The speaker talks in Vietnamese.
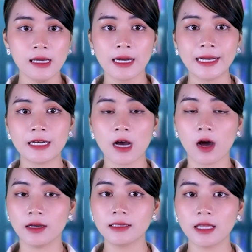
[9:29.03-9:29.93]
Khi được
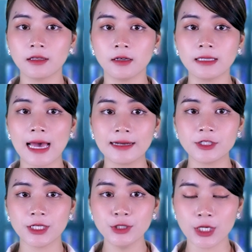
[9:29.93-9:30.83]
hỏi tin tưởng đảng
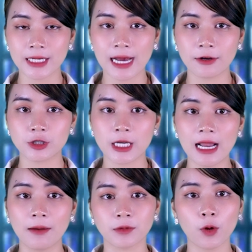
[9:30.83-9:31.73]
chính trị nào sẽ
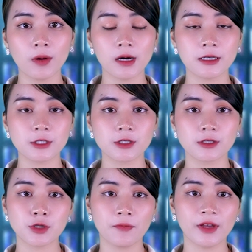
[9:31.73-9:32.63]
làm tốt hơn
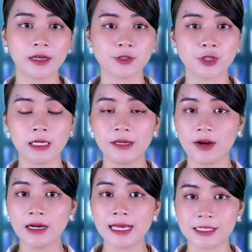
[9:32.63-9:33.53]
trong việc xử lý
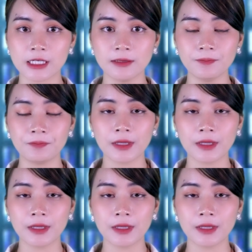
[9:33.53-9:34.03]
vấn đề chính,